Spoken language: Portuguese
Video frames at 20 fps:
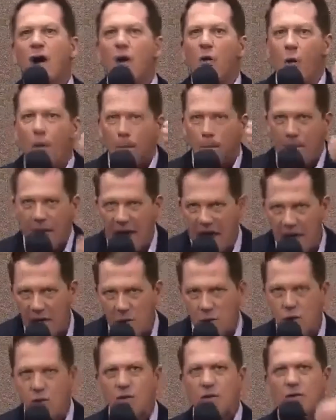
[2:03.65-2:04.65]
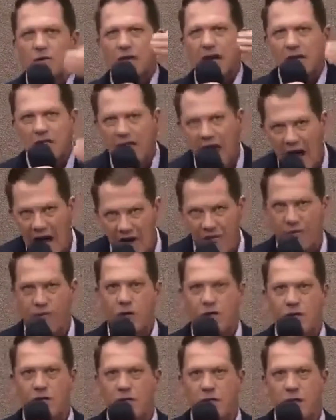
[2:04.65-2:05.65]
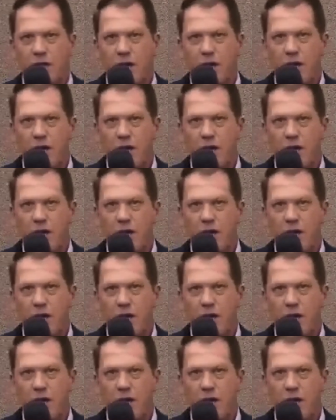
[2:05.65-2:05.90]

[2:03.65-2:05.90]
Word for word: O peso das árvores.